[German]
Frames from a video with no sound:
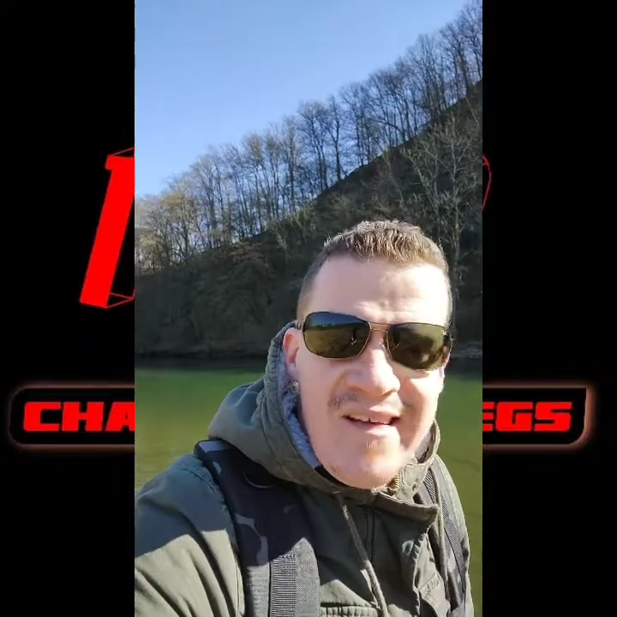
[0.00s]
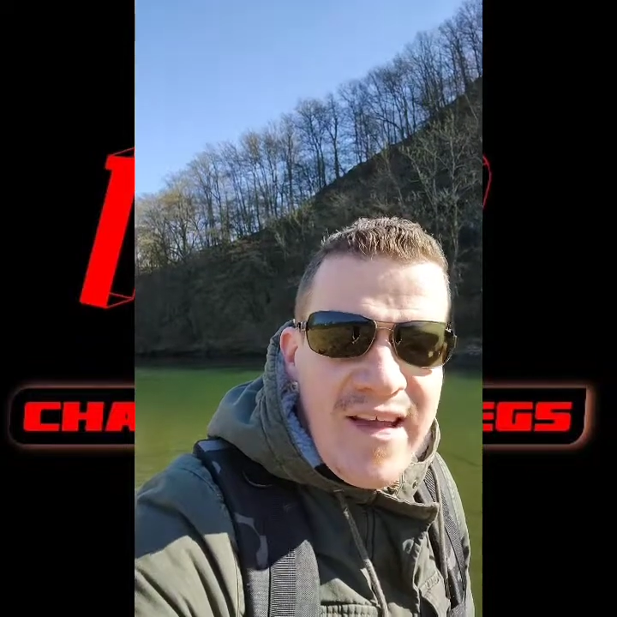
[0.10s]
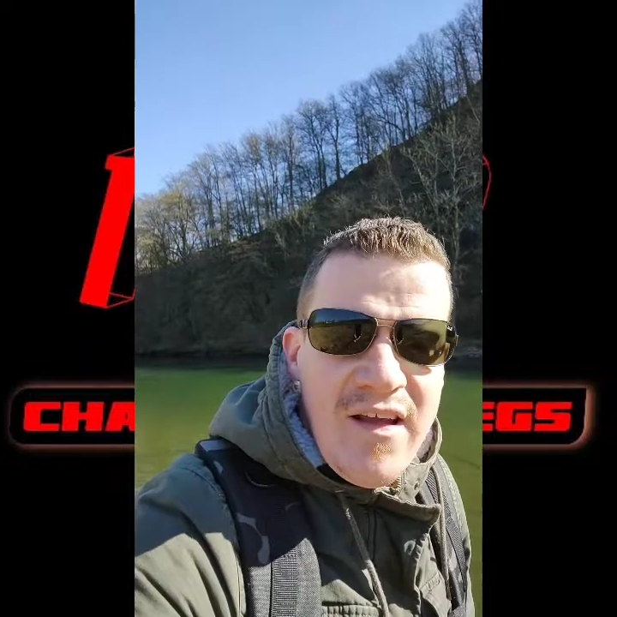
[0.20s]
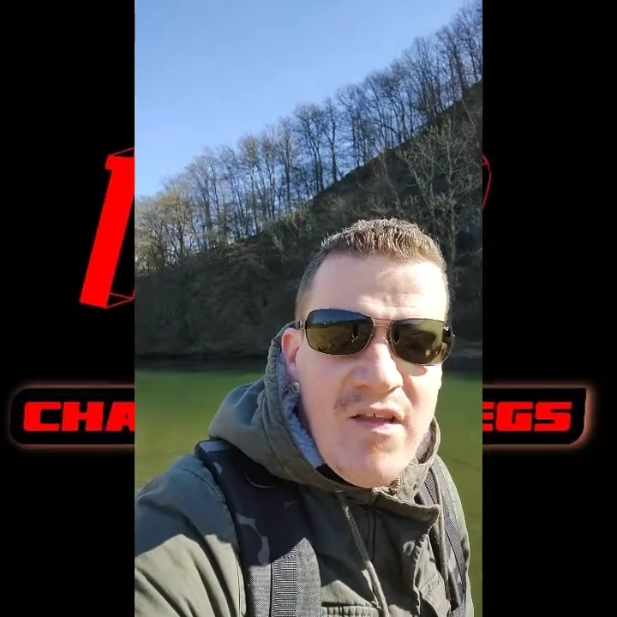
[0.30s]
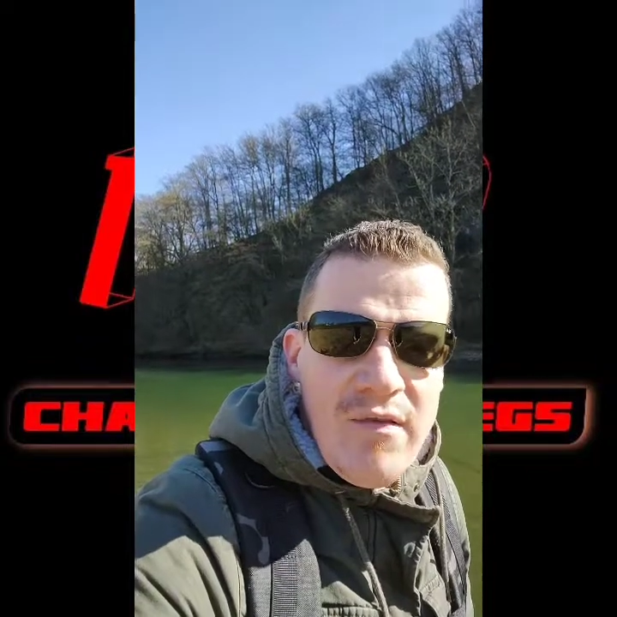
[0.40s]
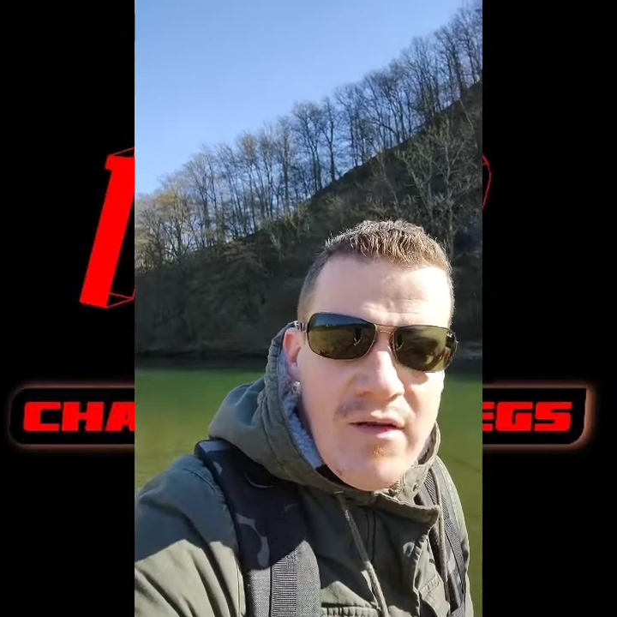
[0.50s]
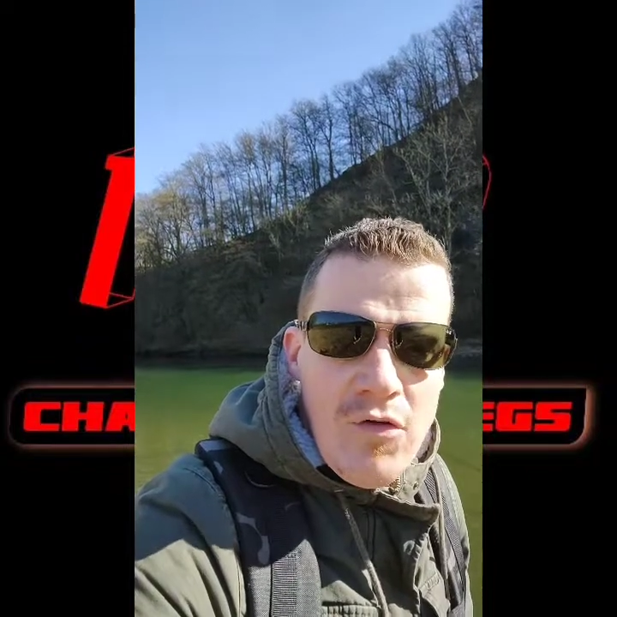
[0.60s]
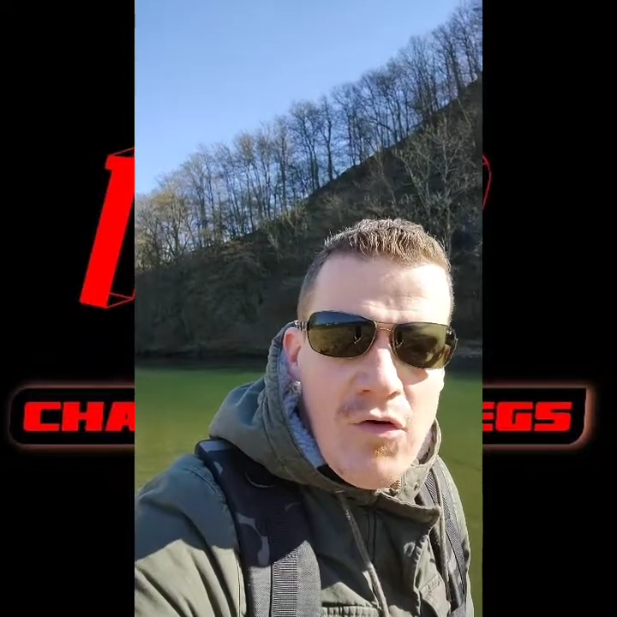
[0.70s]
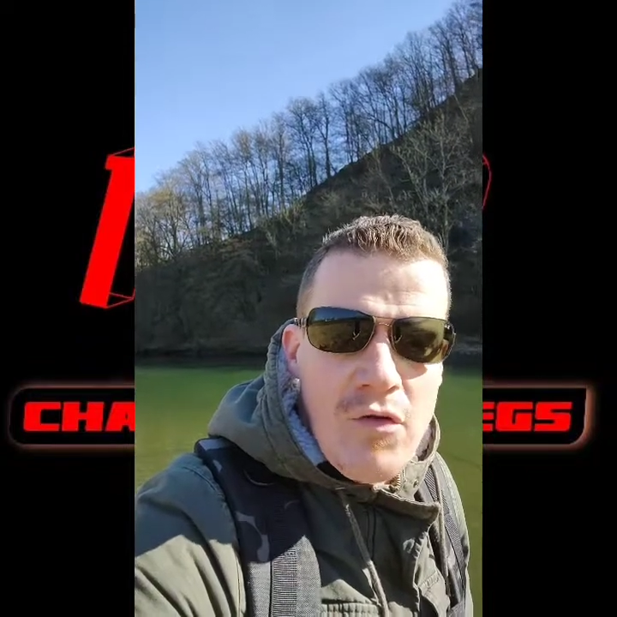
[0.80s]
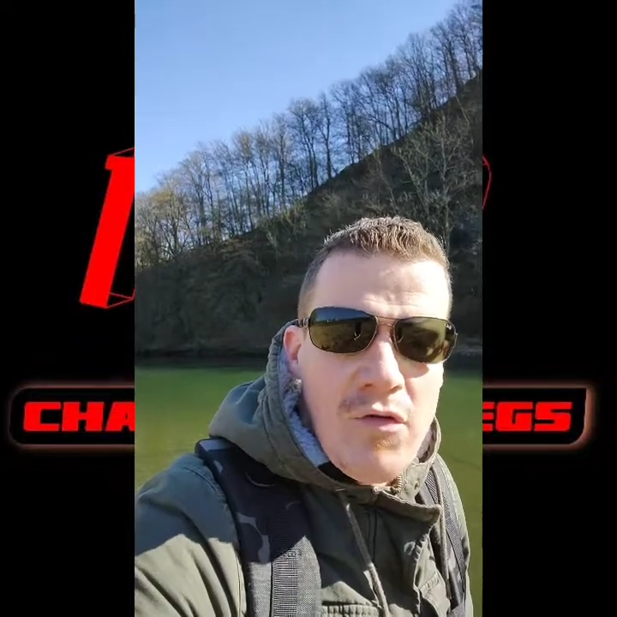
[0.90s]
Krieg ist nie eine
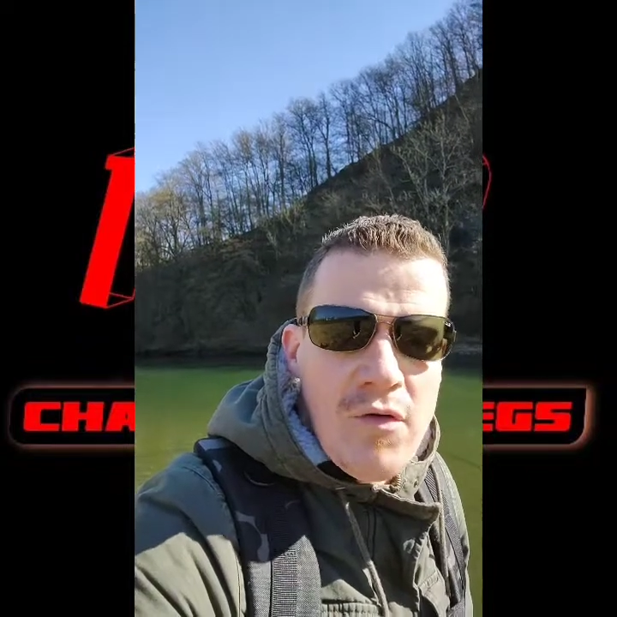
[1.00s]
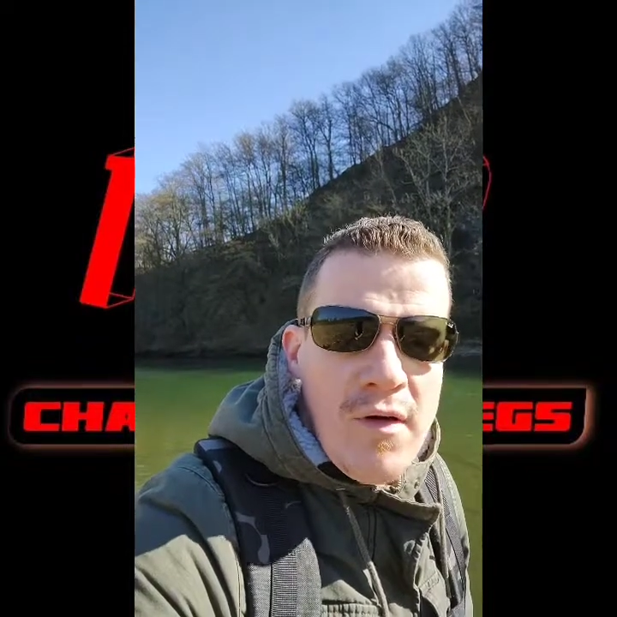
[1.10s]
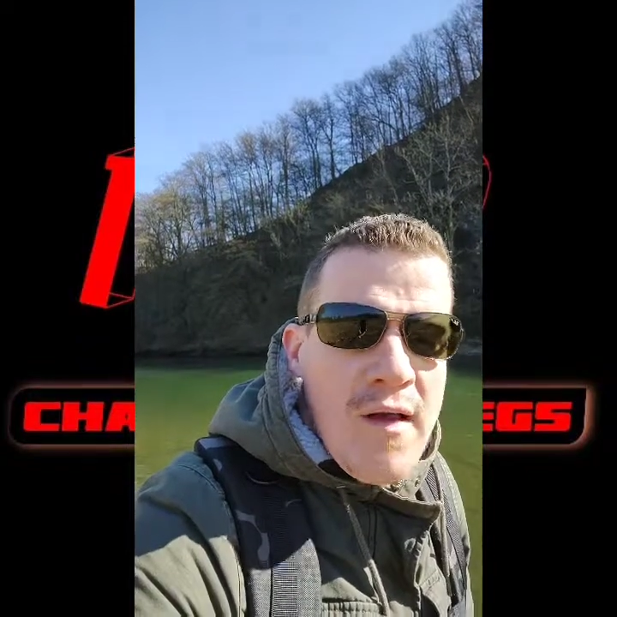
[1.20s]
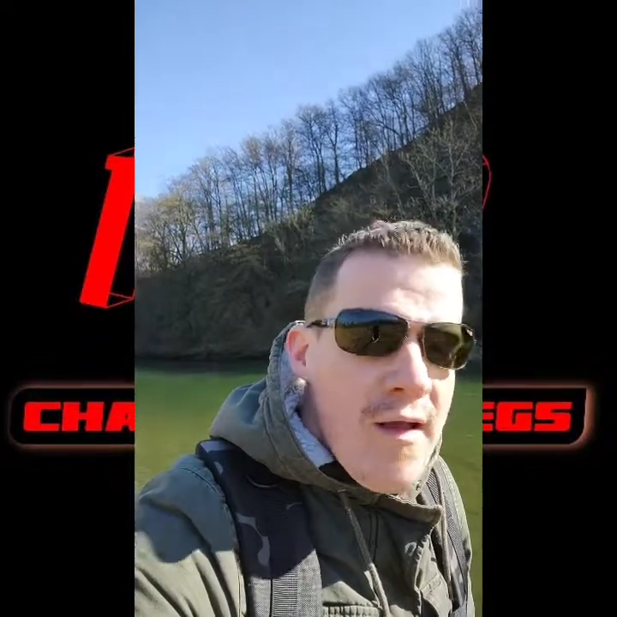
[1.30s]
Lösung.